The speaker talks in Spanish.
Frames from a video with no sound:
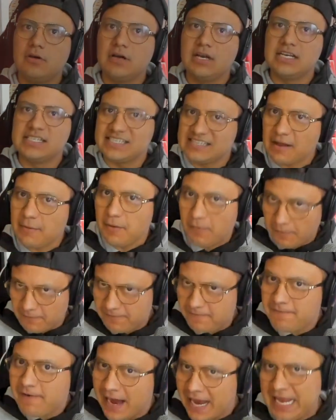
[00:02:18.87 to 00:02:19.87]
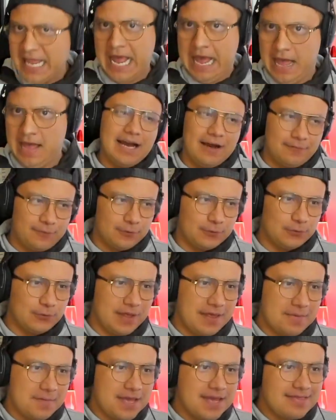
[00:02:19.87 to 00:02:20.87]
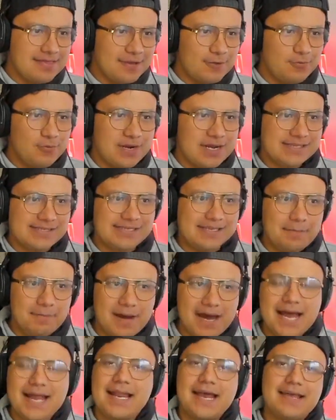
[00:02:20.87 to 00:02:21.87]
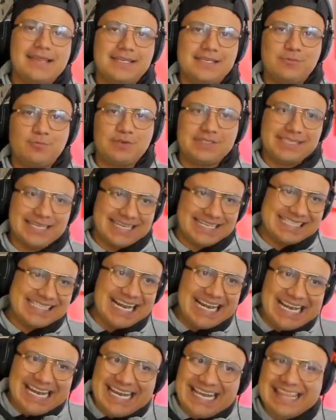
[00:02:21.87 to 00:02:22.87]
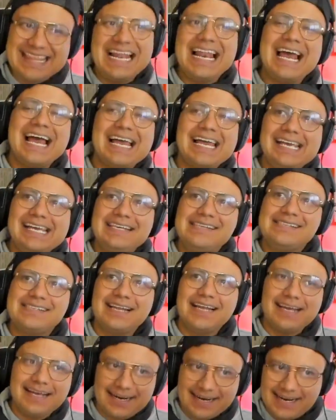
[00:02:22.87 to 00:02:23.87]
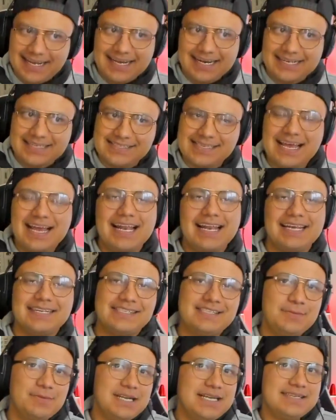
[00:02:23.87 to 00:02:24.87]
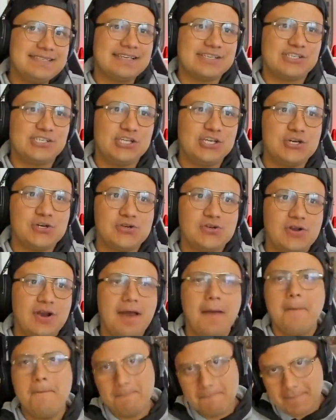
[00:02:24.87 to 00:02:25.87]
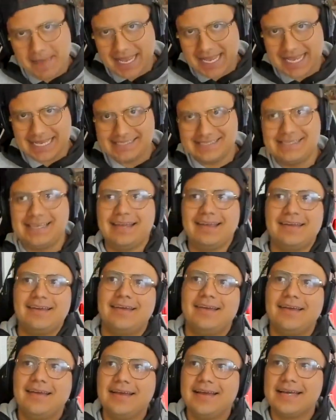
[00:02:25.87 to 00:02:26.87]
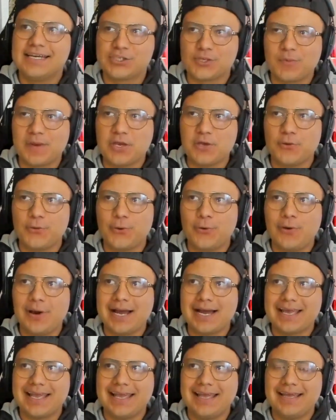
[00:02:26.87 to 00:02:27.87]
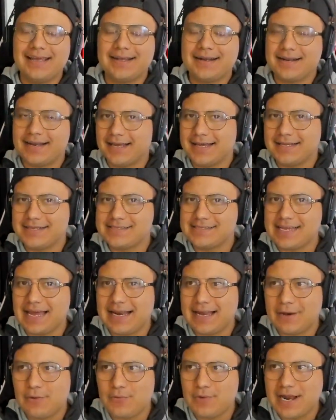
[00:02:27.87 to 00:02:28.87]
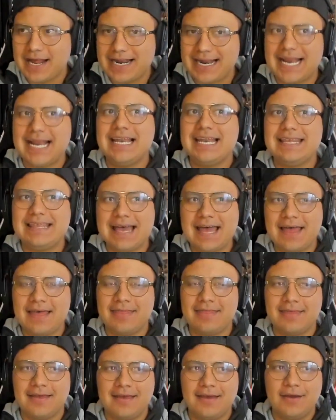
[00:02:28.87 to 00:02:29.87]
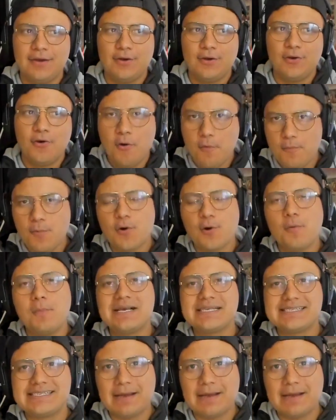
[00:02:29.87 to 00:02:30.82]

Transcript: estaba on falla. Afortunadamente, una semana después de que salí de la isla y regresé a la civilización, me casé. Eso me ayudó a que regresara a una realidad un poco más